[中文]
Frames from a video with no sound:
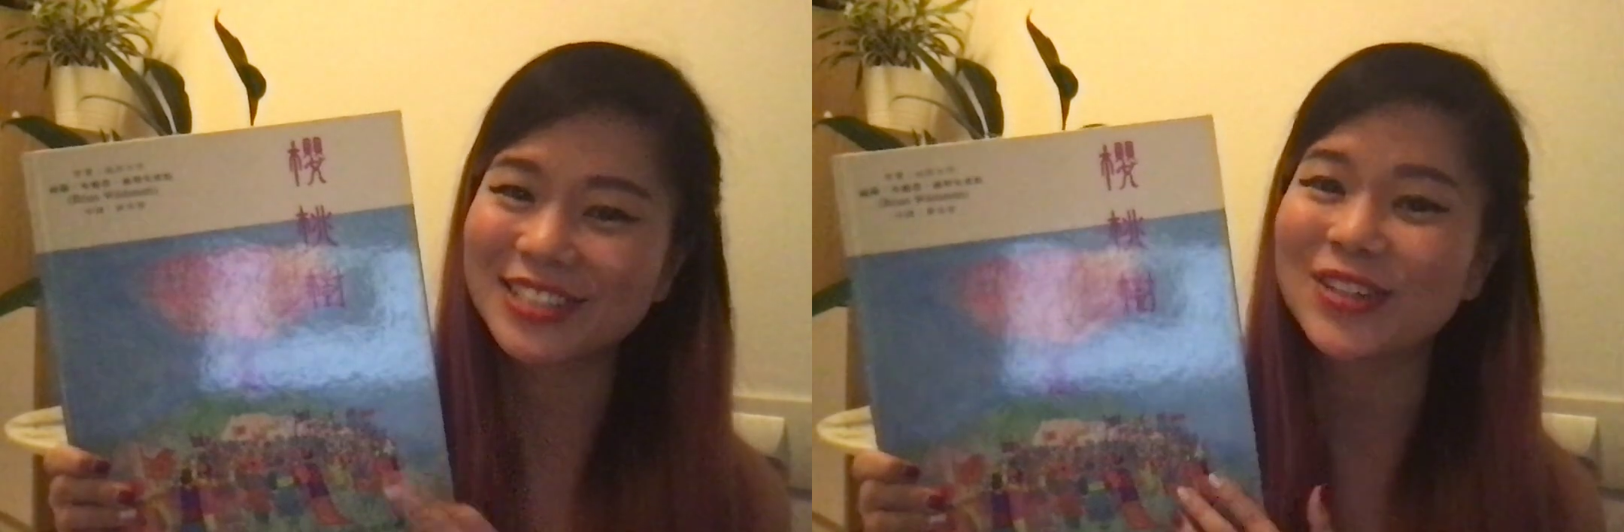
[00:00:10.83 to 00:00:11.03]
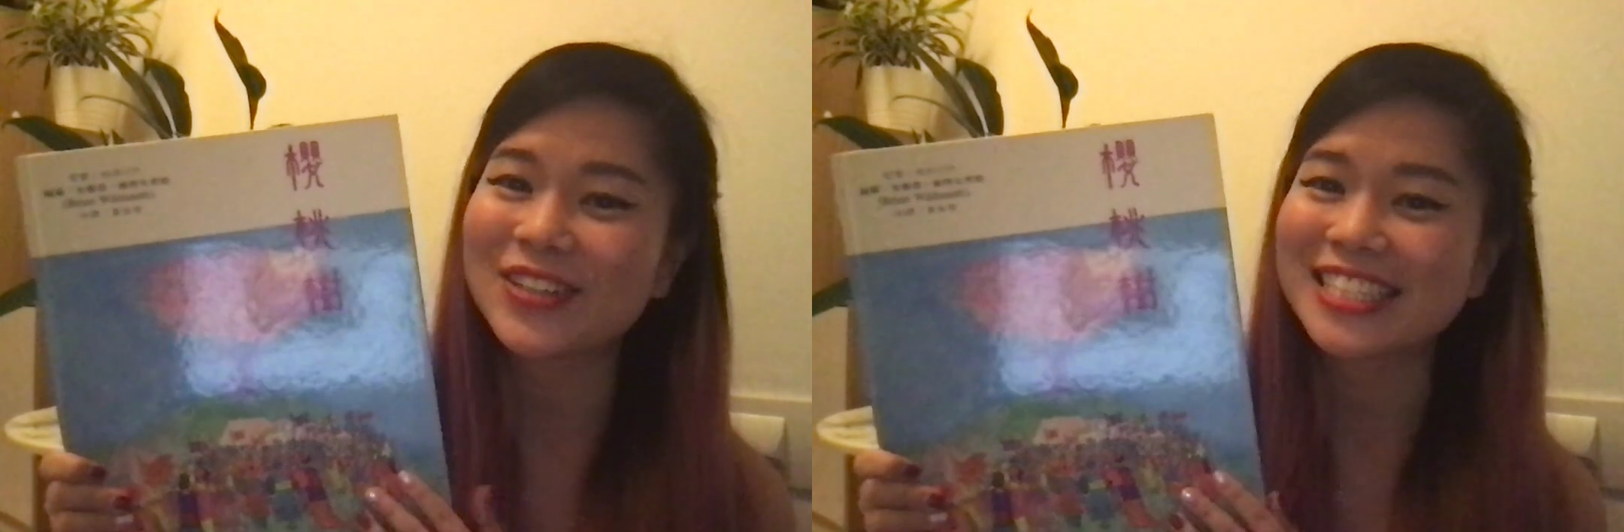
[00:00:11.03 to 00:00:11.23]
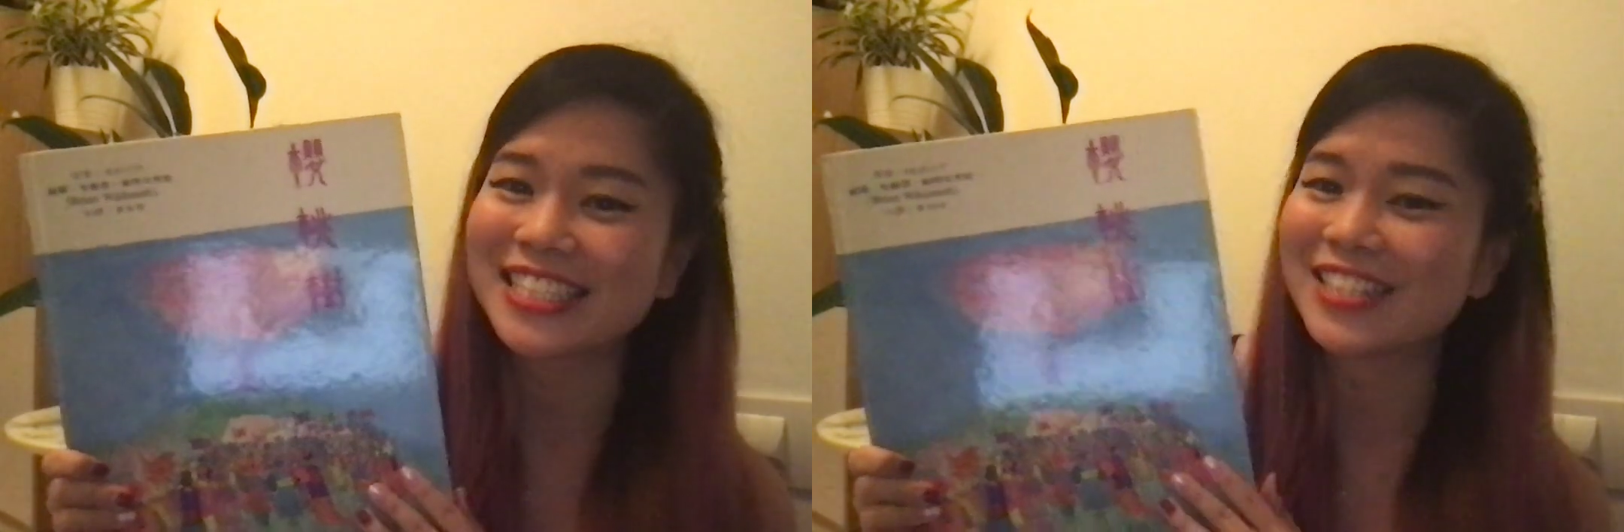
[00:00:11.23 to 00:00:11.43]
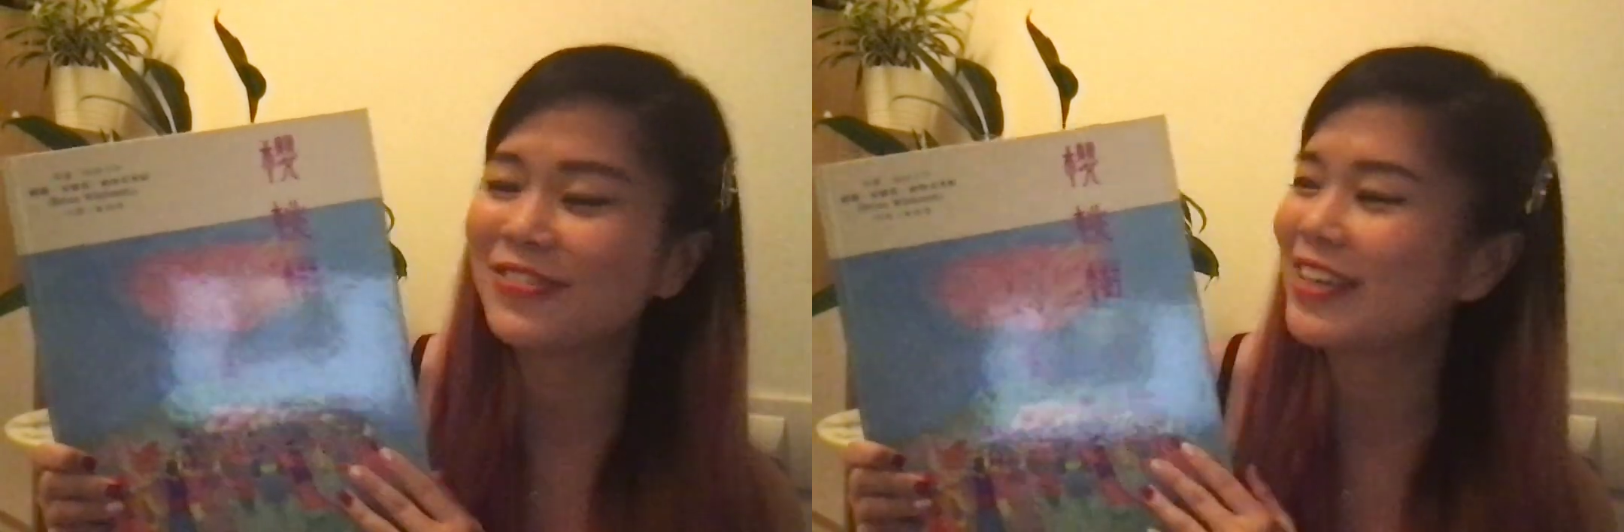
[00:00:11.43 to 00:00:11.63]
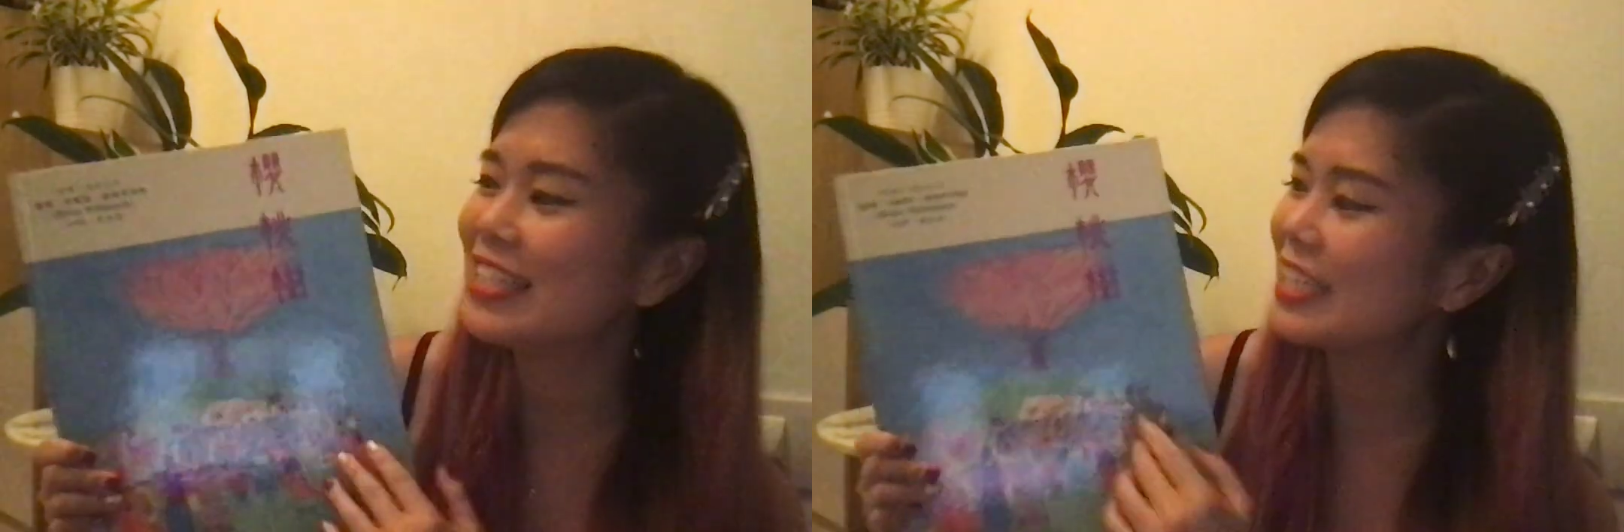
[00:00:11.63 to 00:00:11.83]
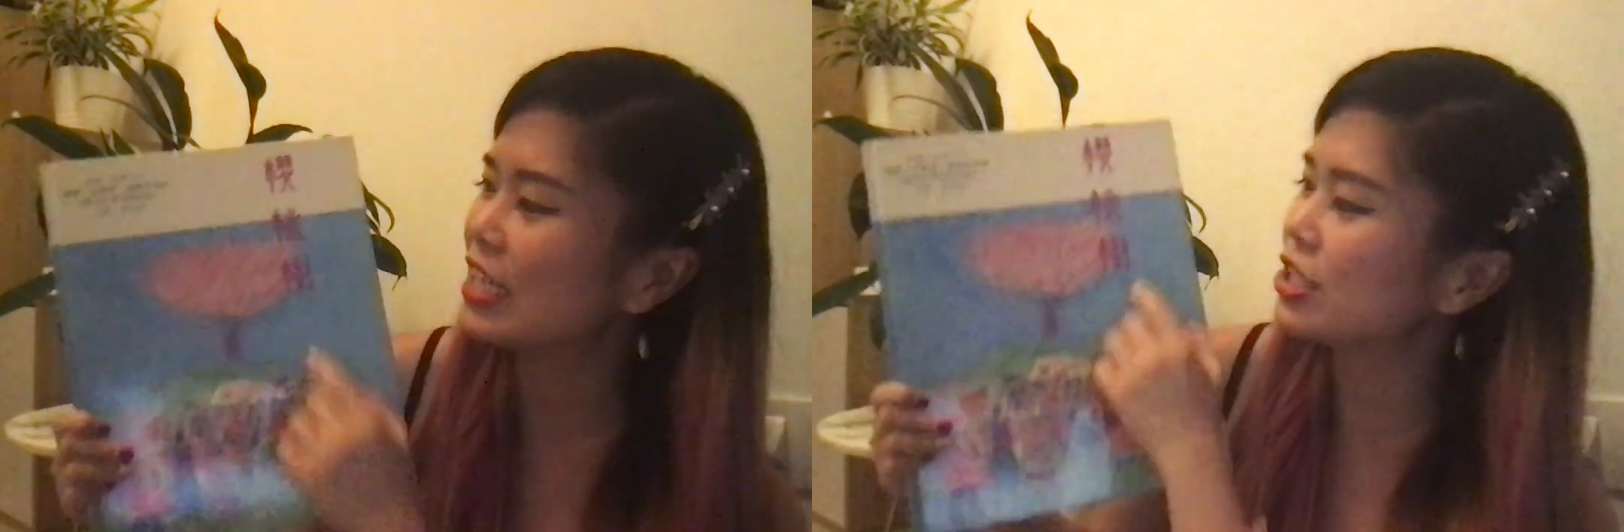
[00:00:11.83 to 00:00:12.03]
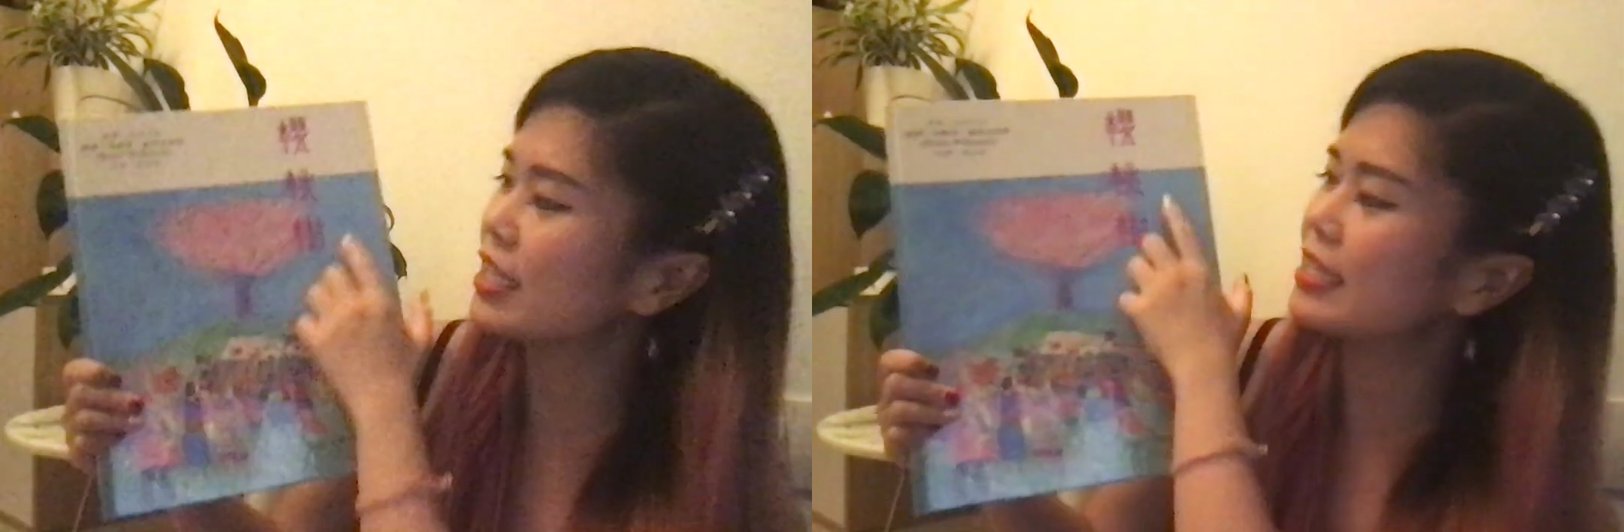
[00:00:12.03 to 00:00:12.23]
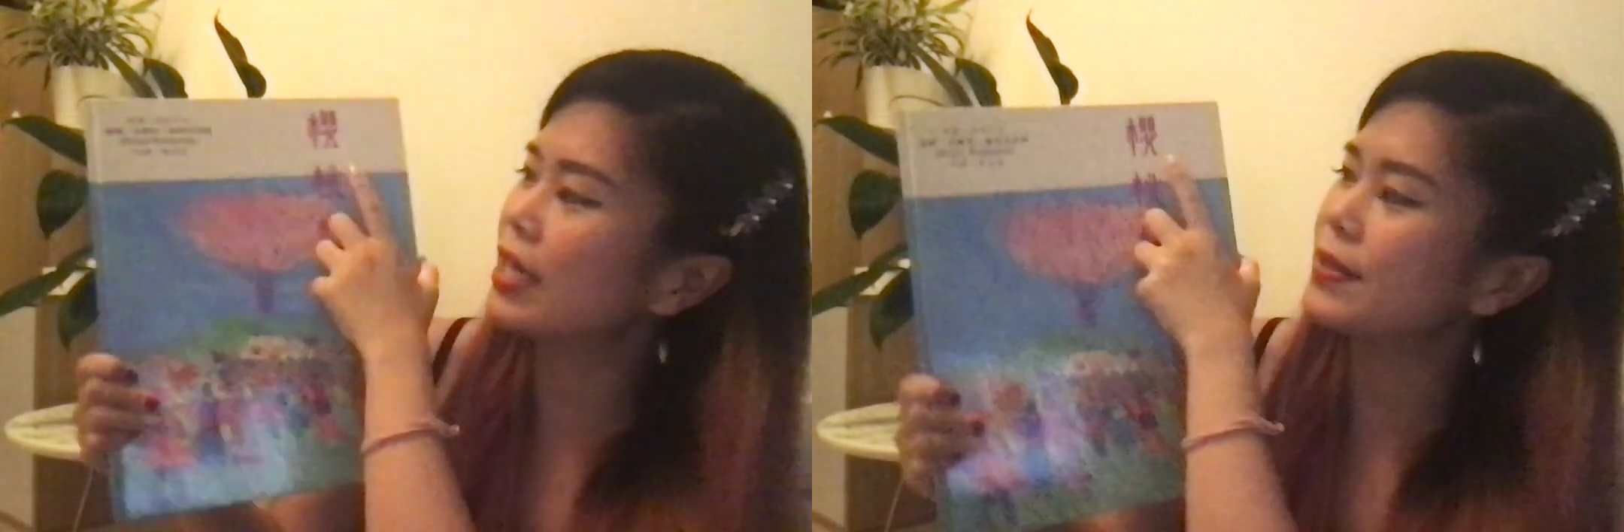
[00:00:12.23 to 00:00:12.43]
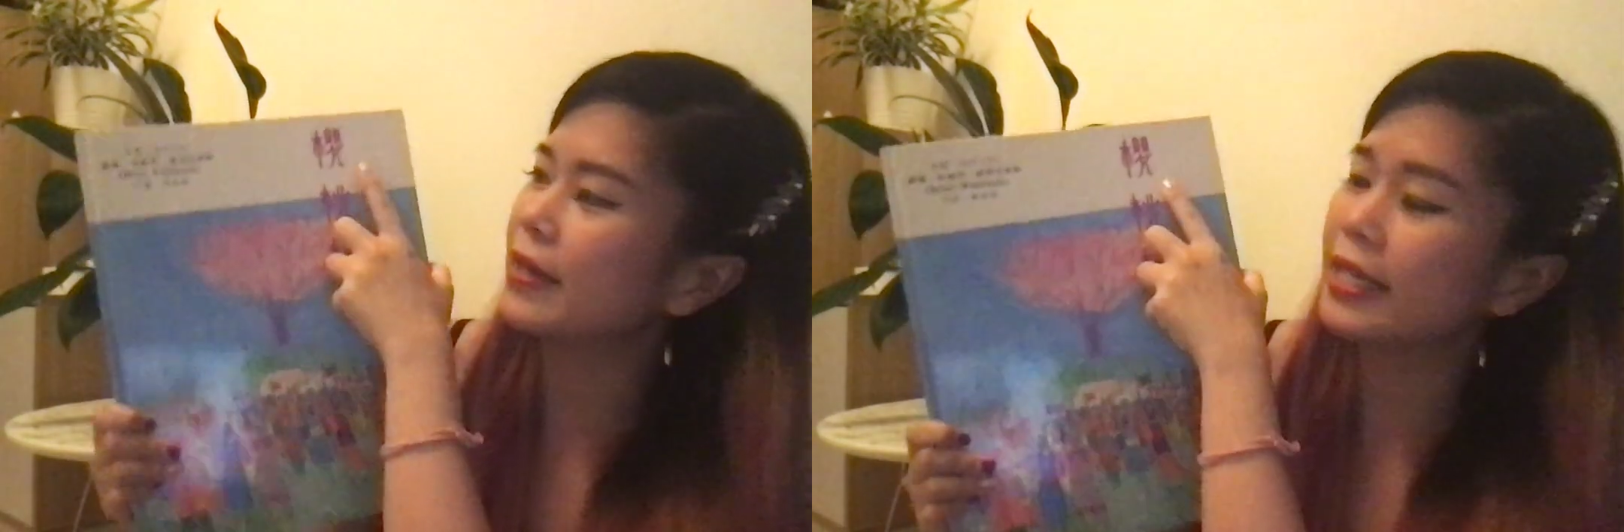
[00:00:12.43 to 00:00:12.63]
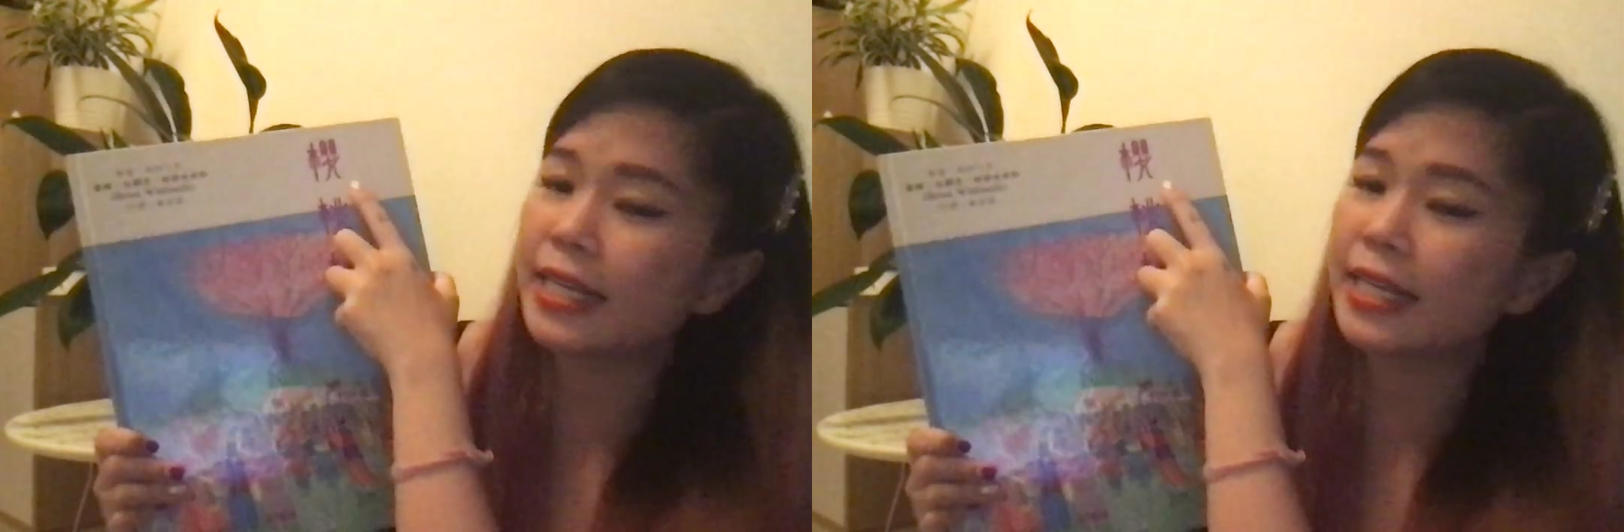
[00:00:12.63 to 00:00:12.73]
友一起分享这个叫做《